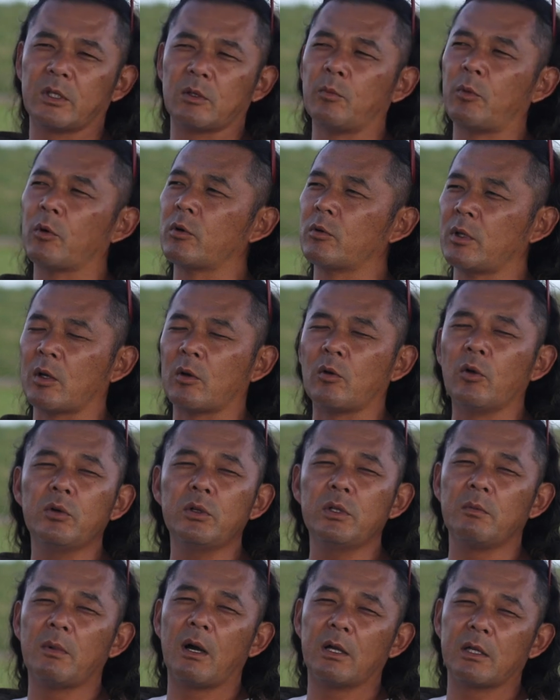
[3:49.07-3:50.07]
僕ねこういうふ
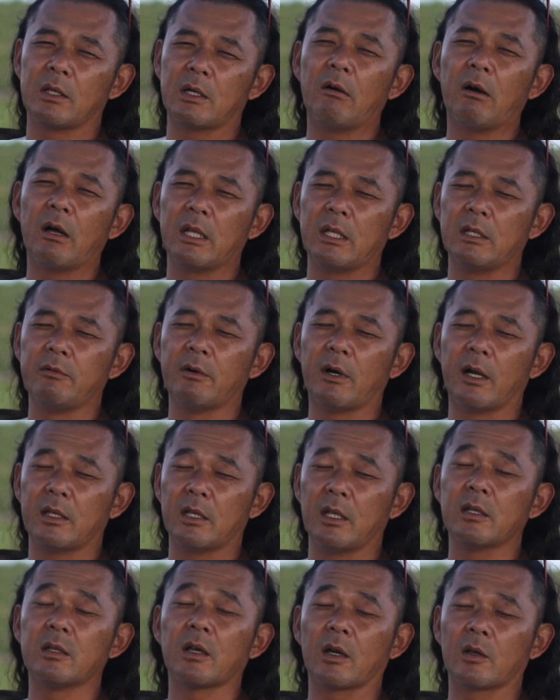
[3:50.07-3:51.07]
うに周りから言われ
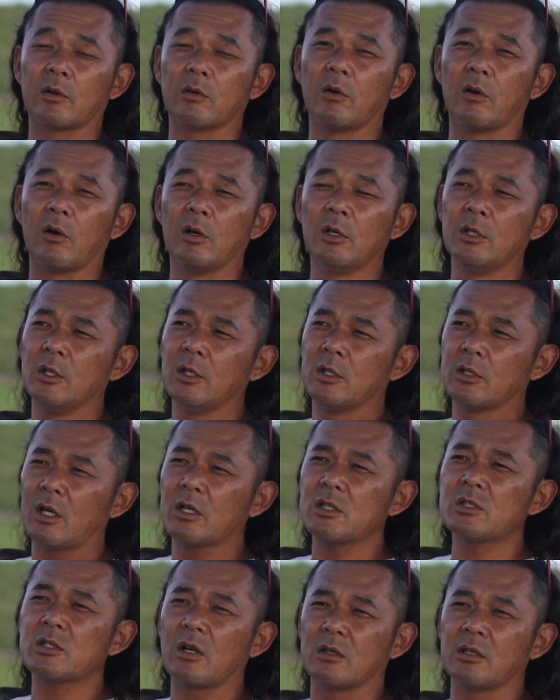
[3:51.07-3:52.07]
てんだけど、
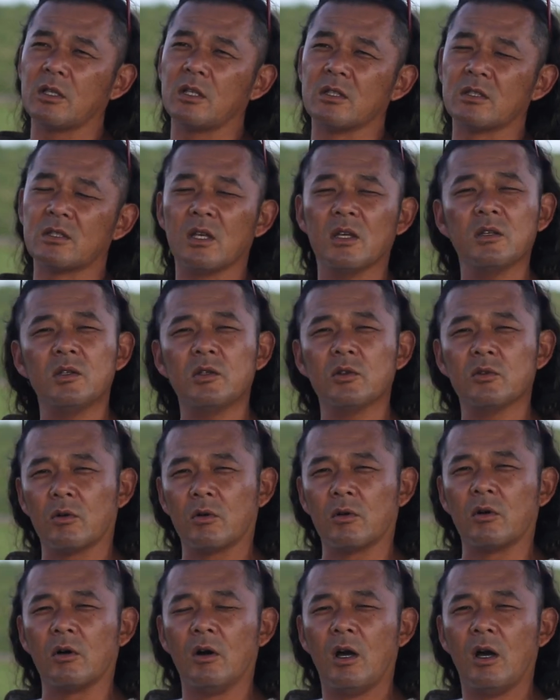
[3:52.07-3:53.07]
確かに1000
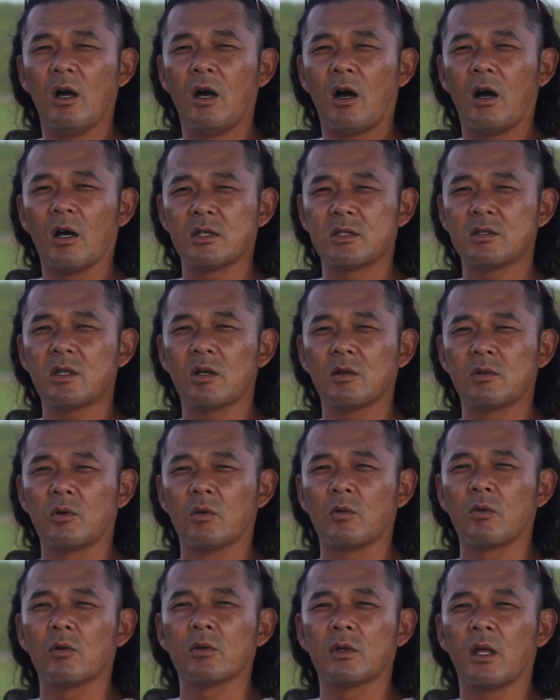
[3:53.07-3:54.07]
キロ走った
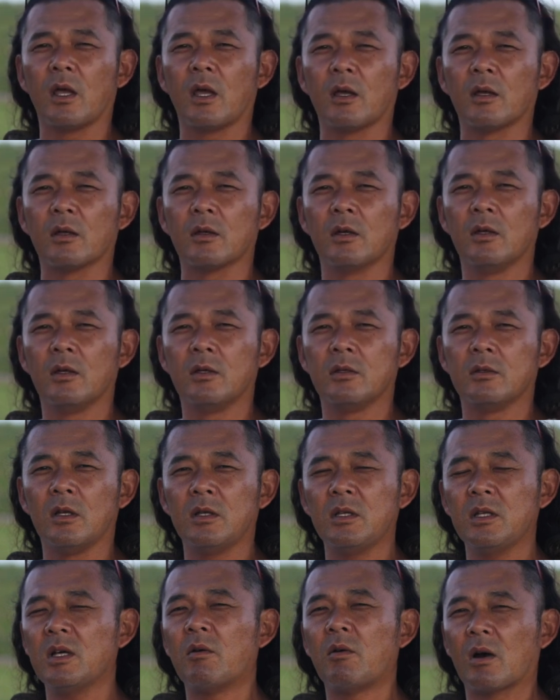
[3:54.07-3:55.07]
ところで
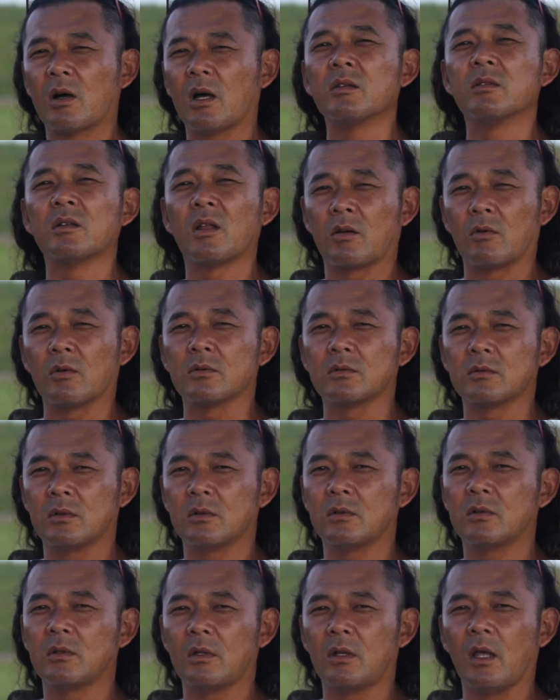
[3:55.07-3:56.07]
何が分かるんだろ
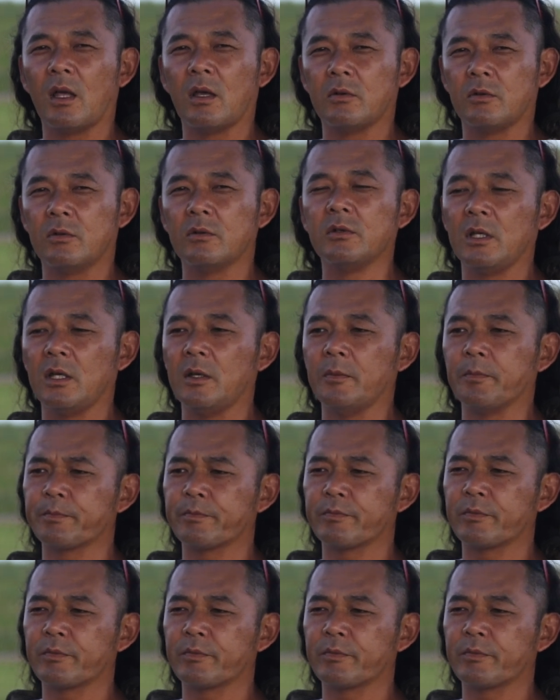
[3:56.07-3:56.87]
うっていうふうに